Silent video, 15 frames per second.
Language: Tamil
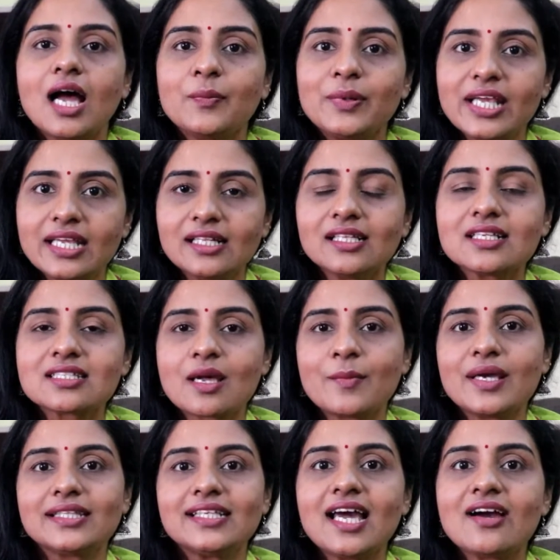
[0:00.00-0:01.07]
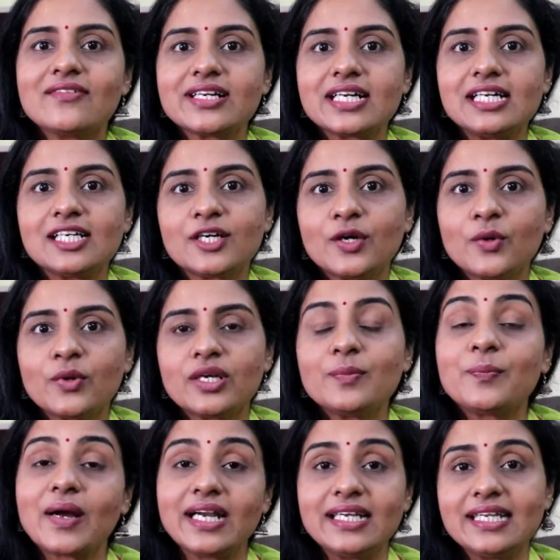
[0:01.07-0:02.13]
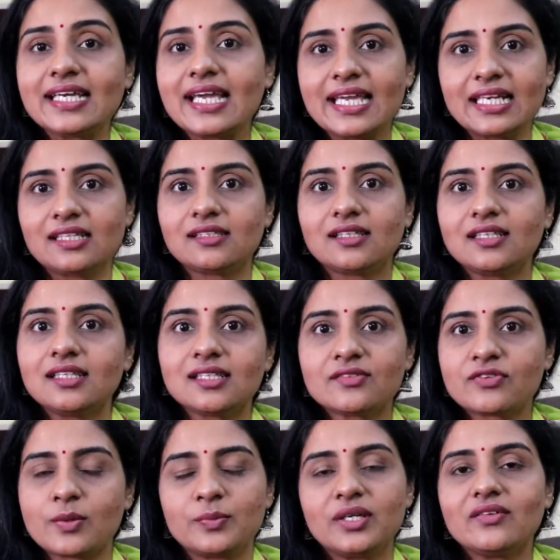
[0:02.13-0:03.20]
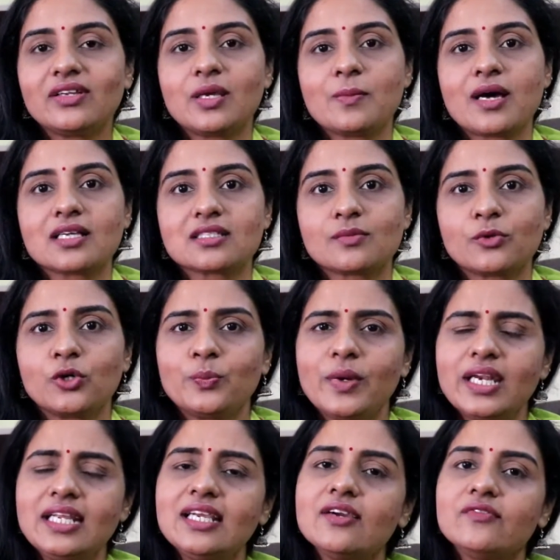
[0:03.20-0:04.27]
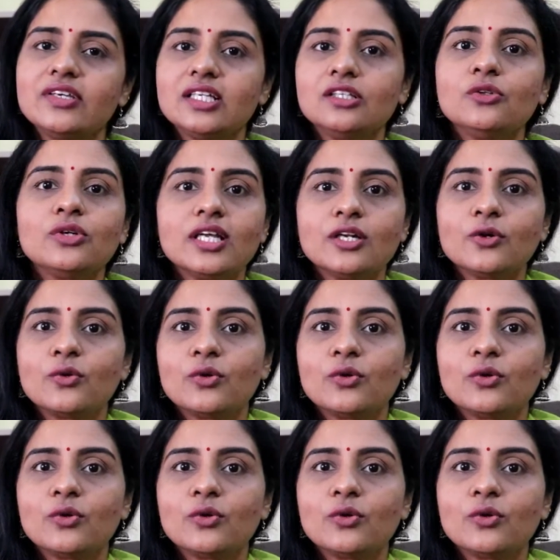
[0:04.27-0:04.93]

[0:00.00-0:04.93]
அப்படி இருந்த சமயத்துல அவர்களுக்கு ஒரு பண்டிகை இருந்தது இந்த பிப்ரவரி மாசம் ஒரு பெரிய விருந்துடன்